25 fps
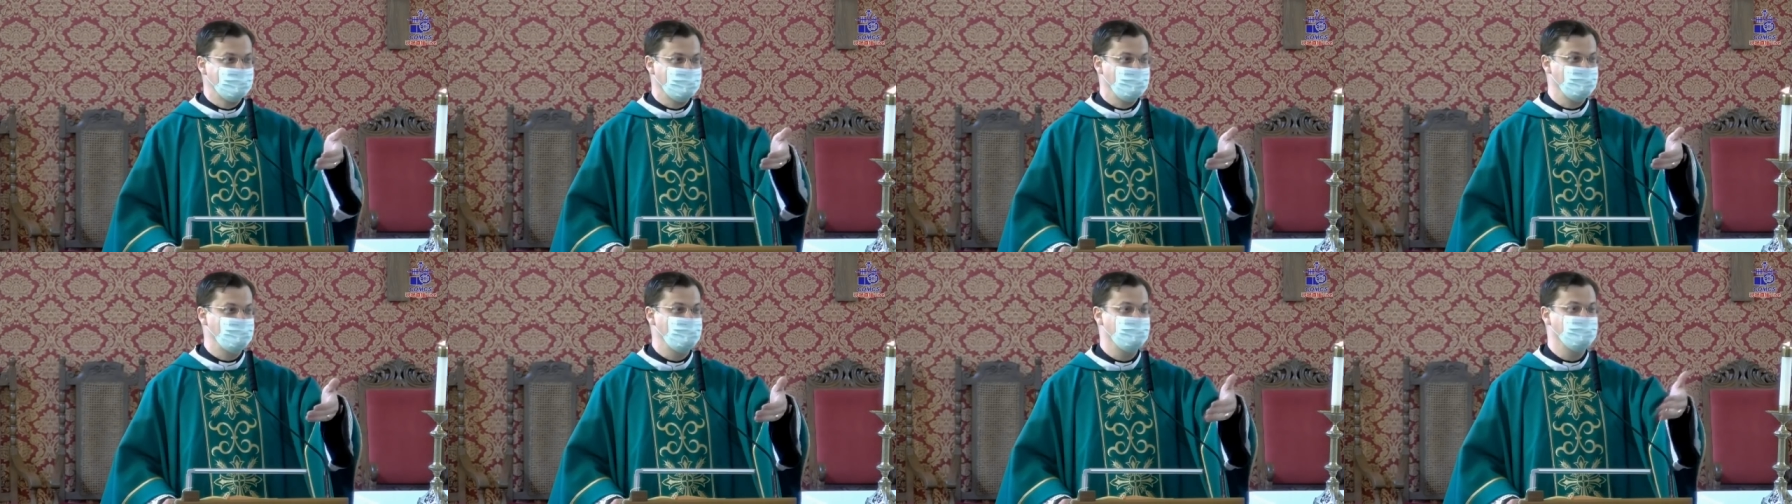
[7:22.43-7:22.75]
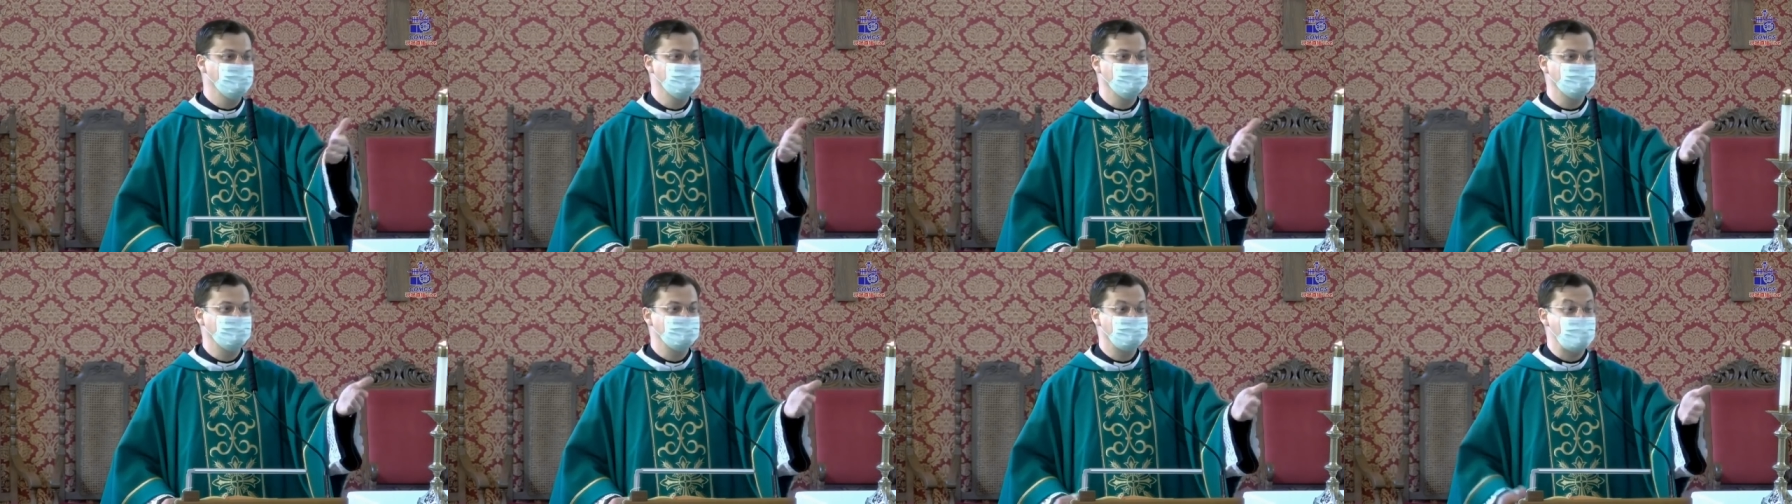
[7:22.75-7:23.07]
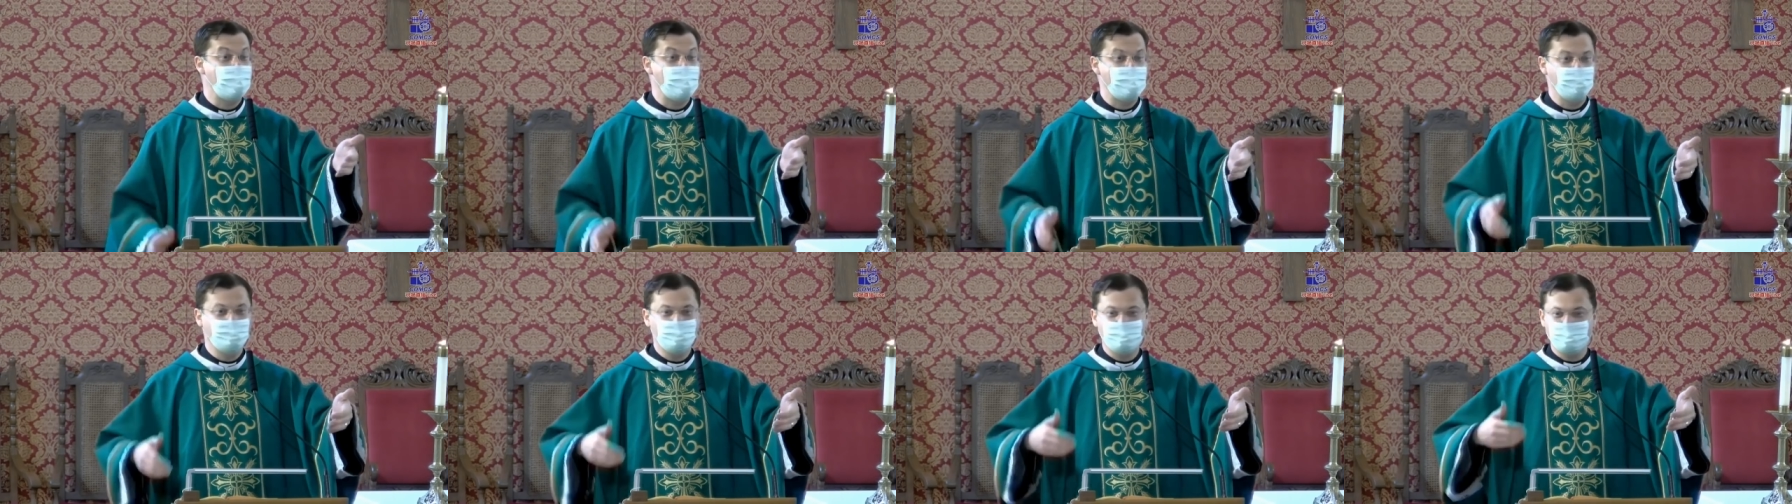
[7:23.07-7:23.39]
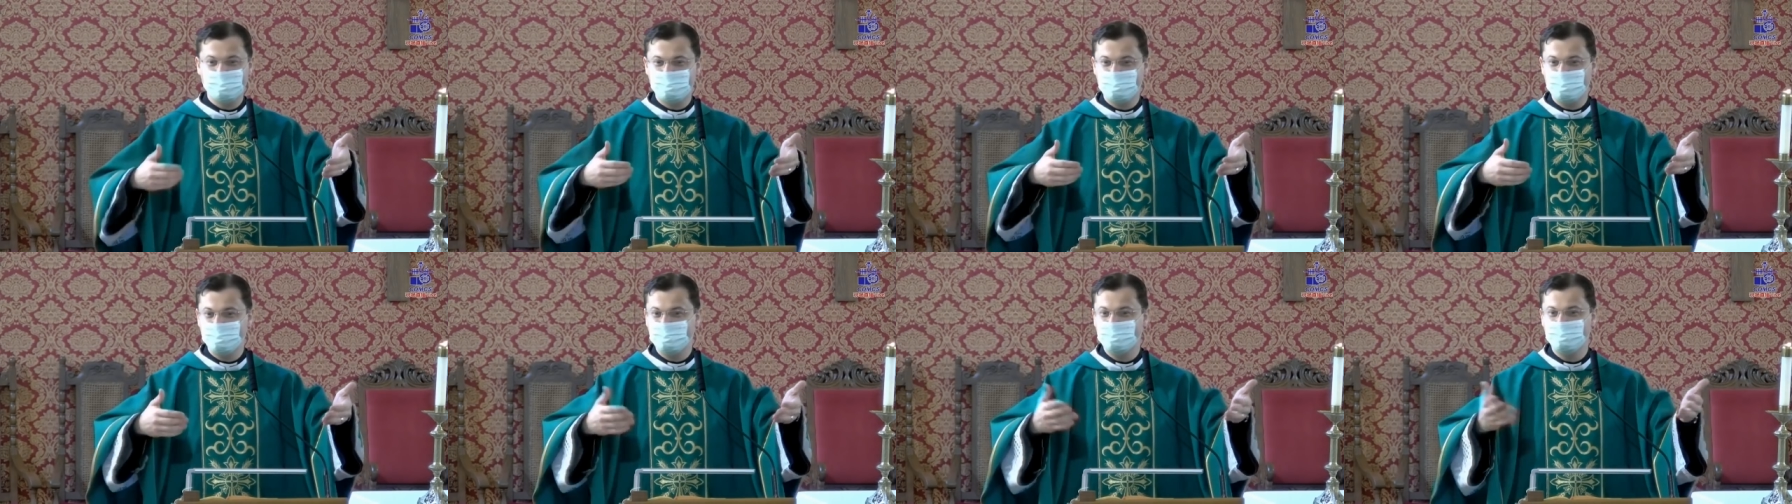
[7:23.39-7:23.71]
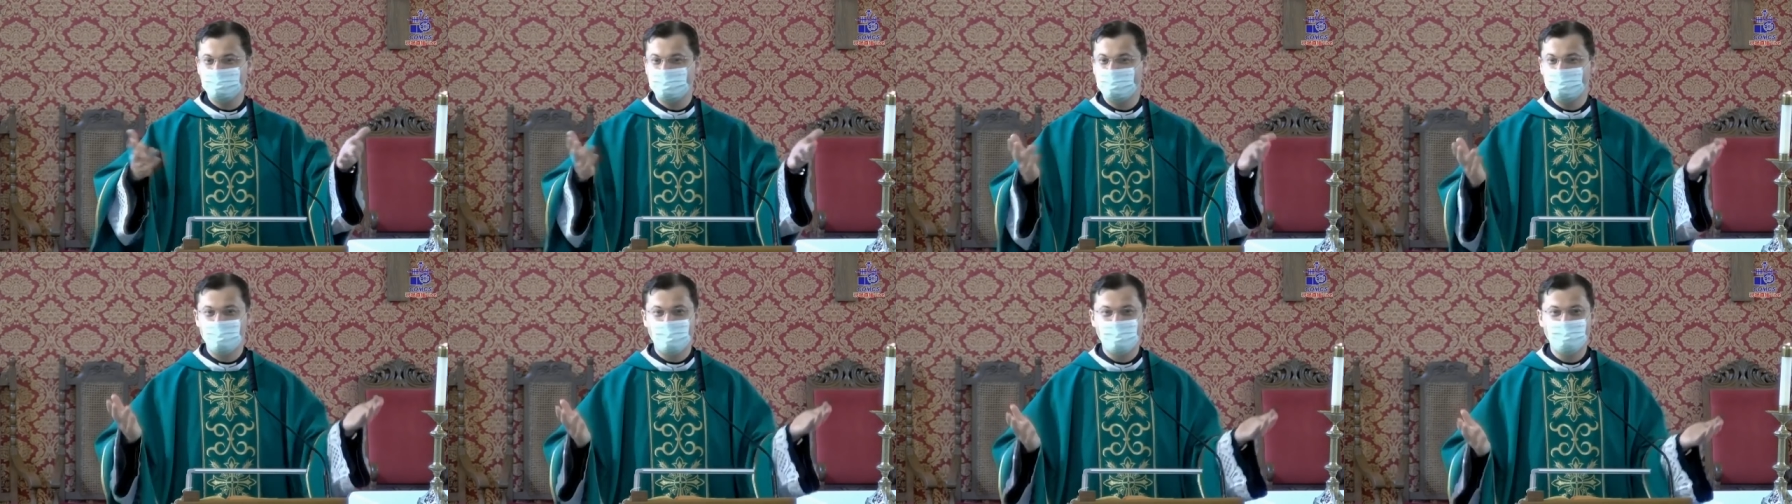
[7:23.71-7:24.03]
Dia dos Pais, dia
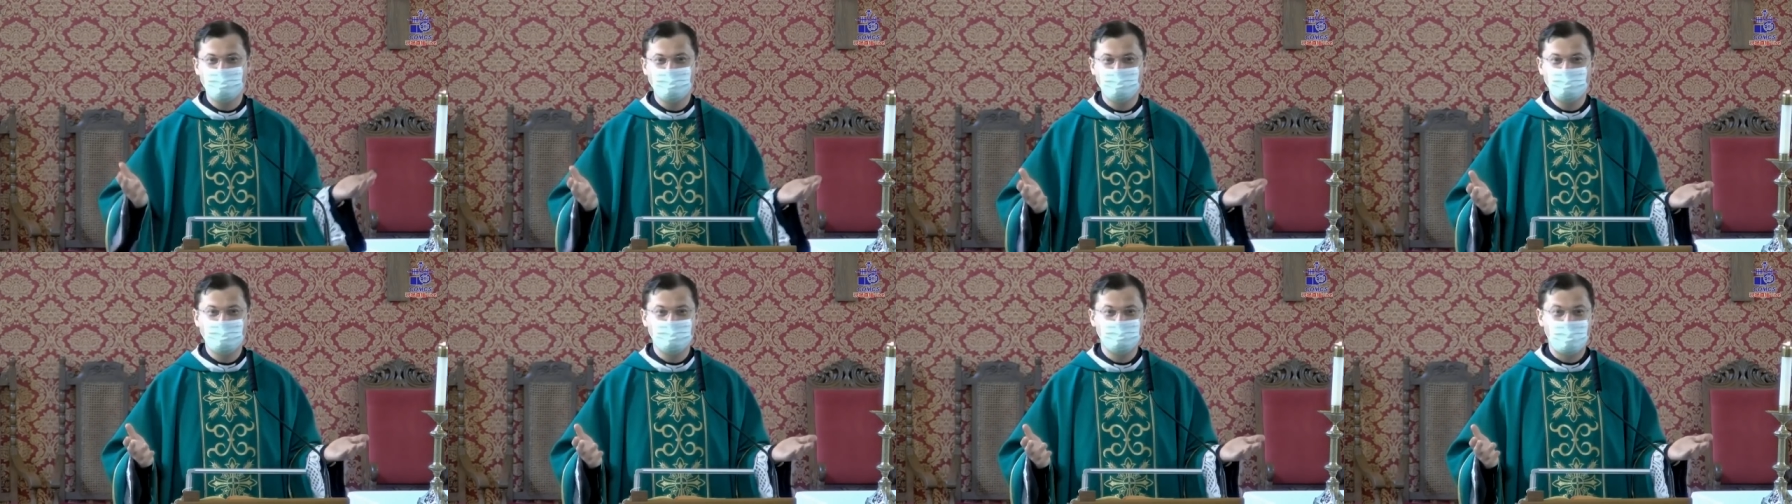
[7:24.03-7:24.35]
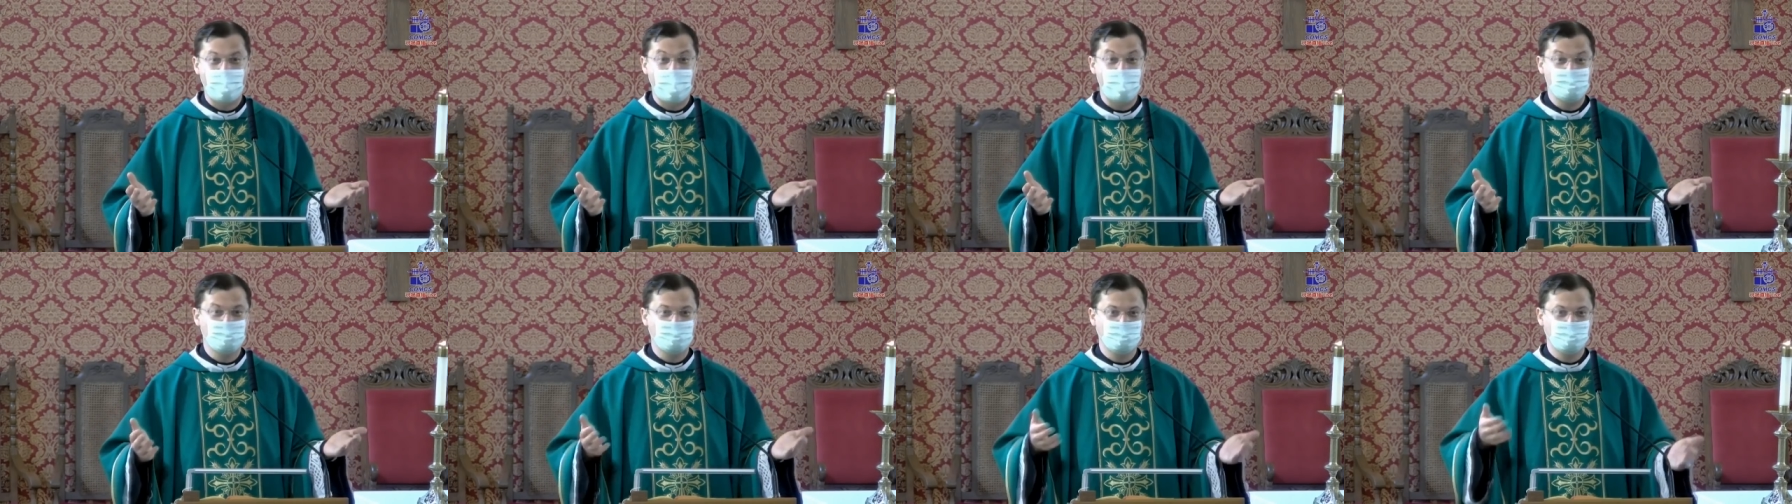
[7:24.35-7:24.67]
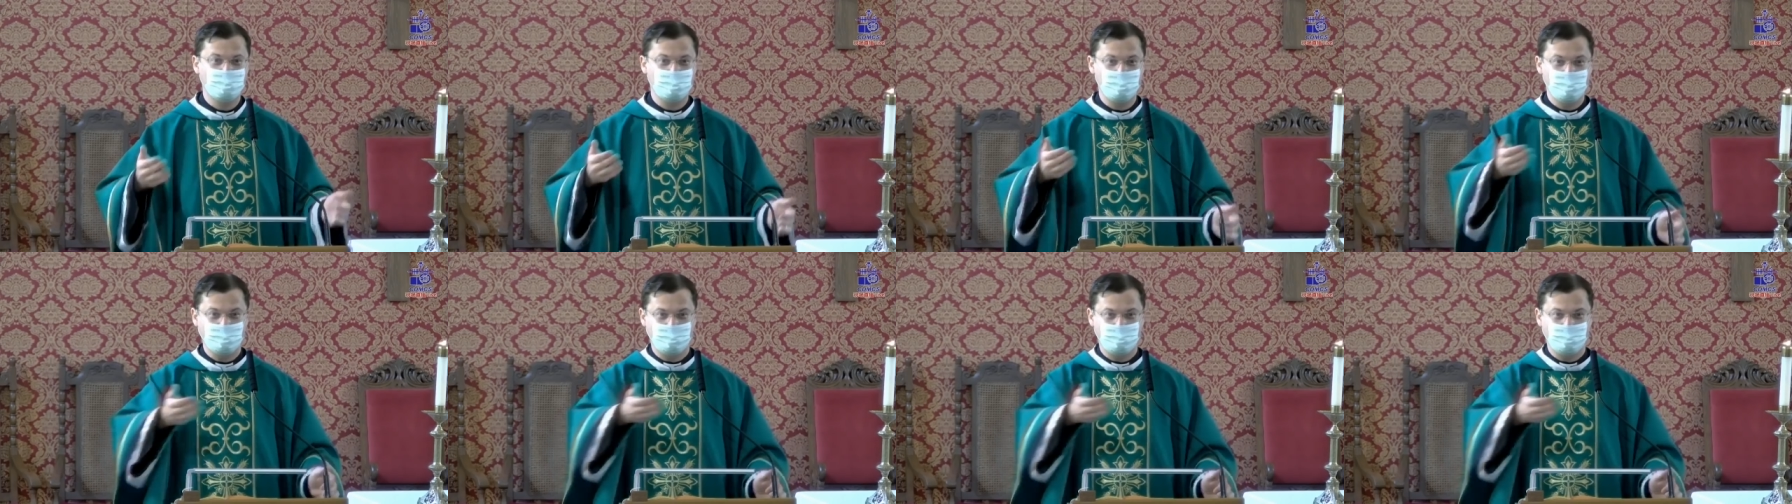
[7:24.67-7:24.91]
19 de março.